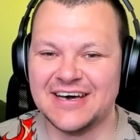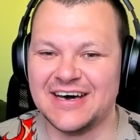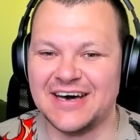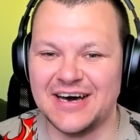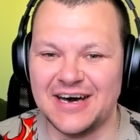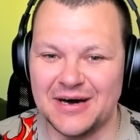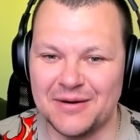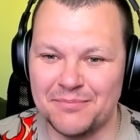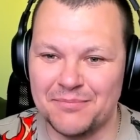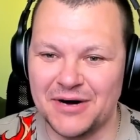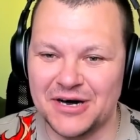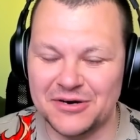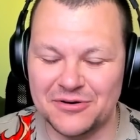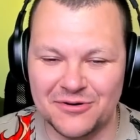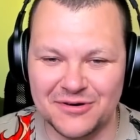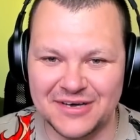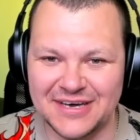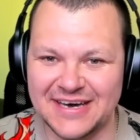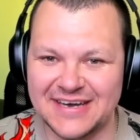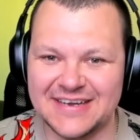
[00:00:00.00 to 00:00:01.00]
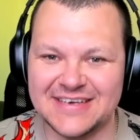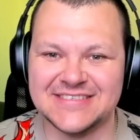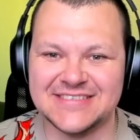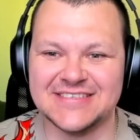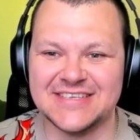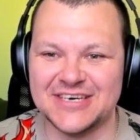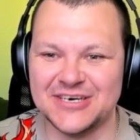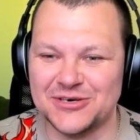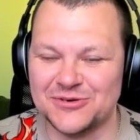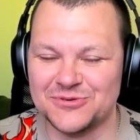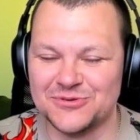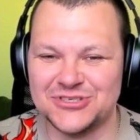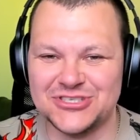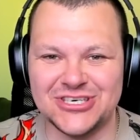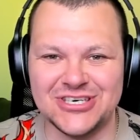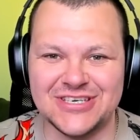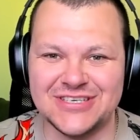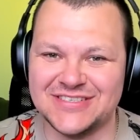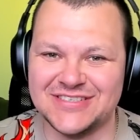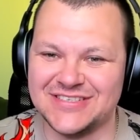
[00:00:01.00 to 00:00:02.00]
Э, порой гораздо
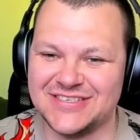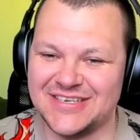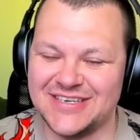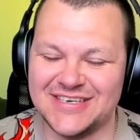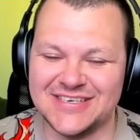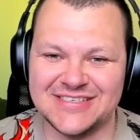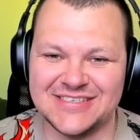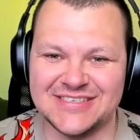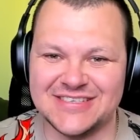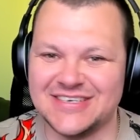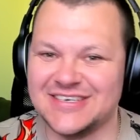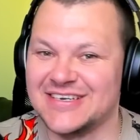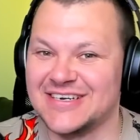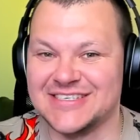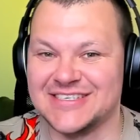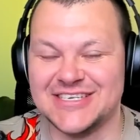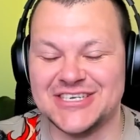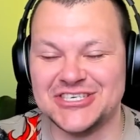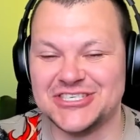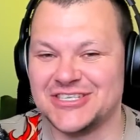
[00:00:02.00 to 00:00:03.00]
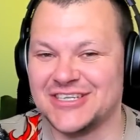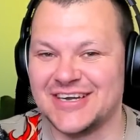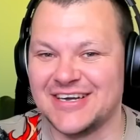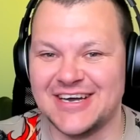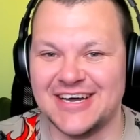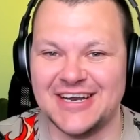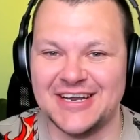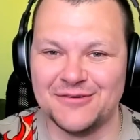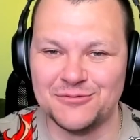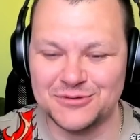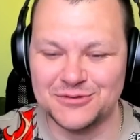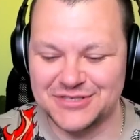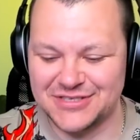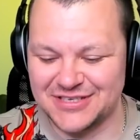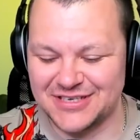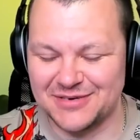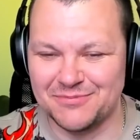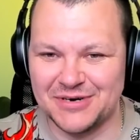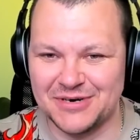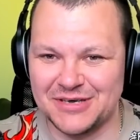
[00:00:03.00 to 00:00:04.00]
круче и интереснее различных
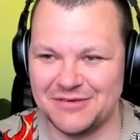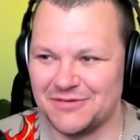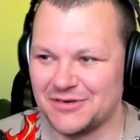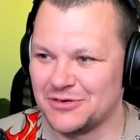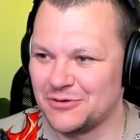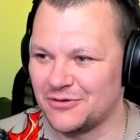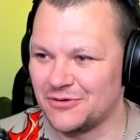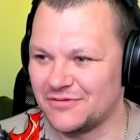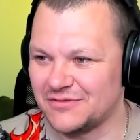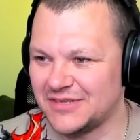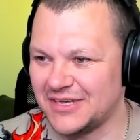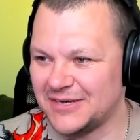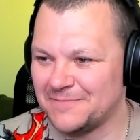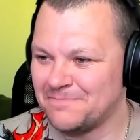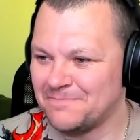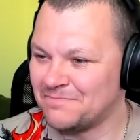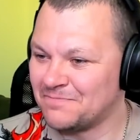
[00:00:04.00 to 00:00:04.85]
голливудских боевиков, да?